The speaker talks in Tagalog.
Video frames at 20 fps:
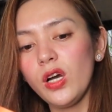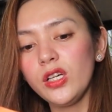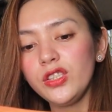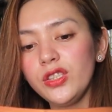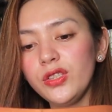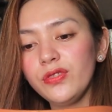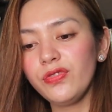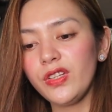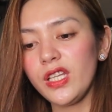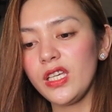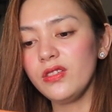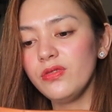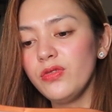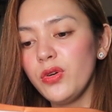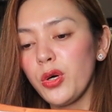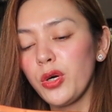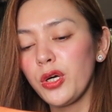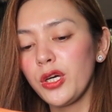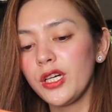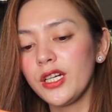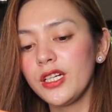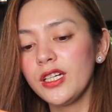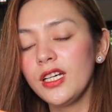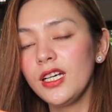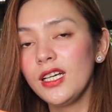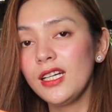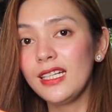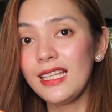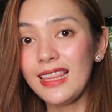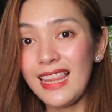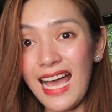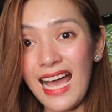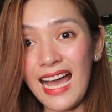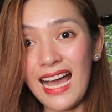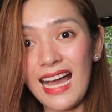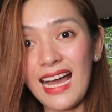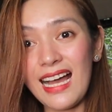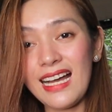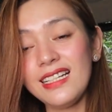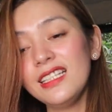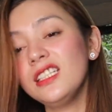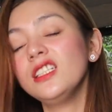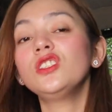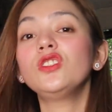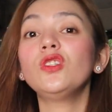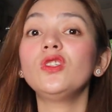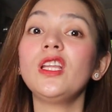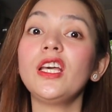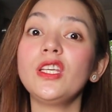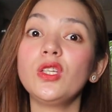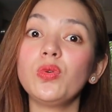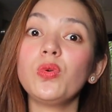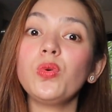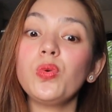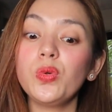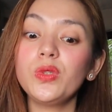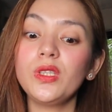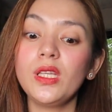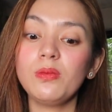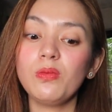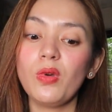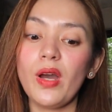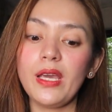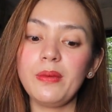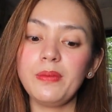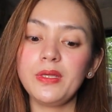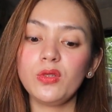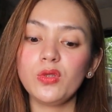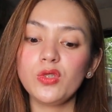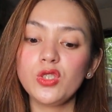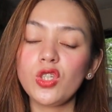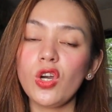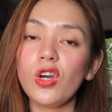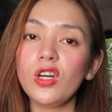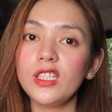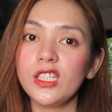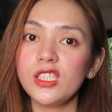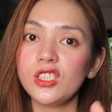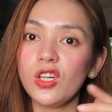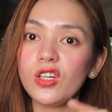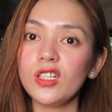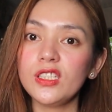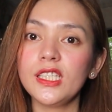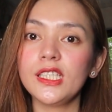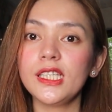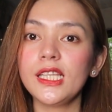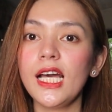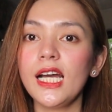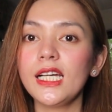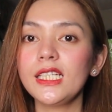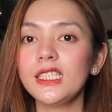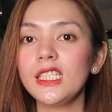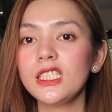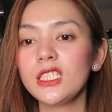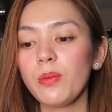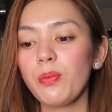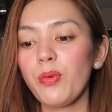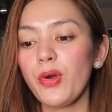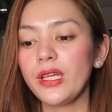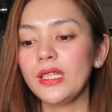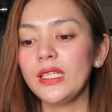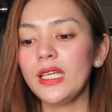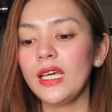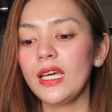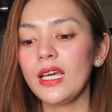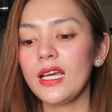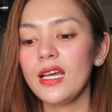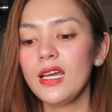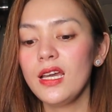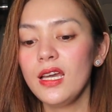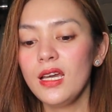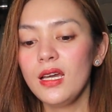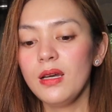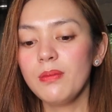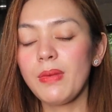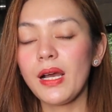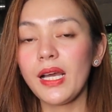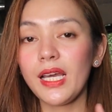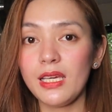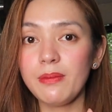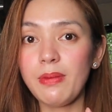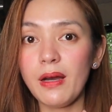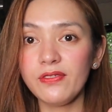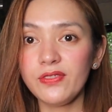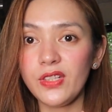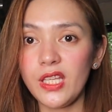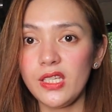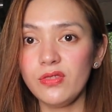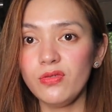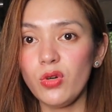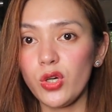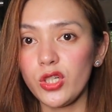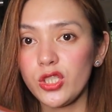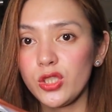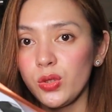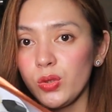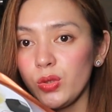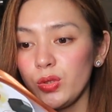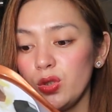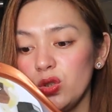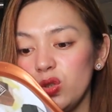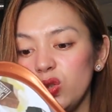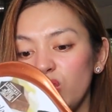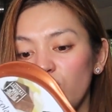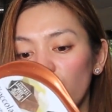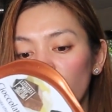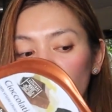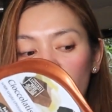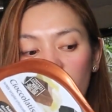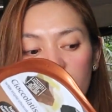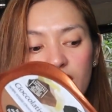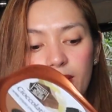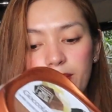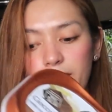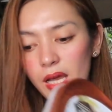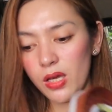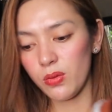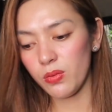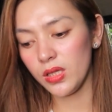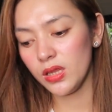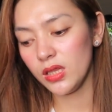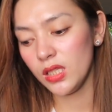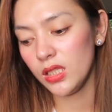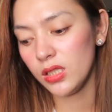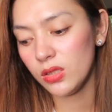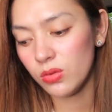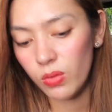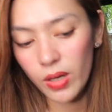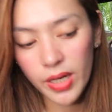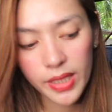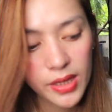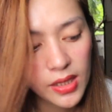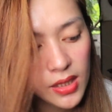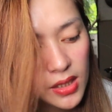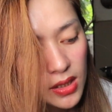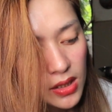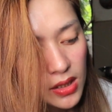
kung ano yung flavor lang, yun lang yung kukunin mo. I mean, kung chocolate, chocolate lang. Hindi siya pwedeng magkaibang flavor. So, yun yung kanyang buy one, take one.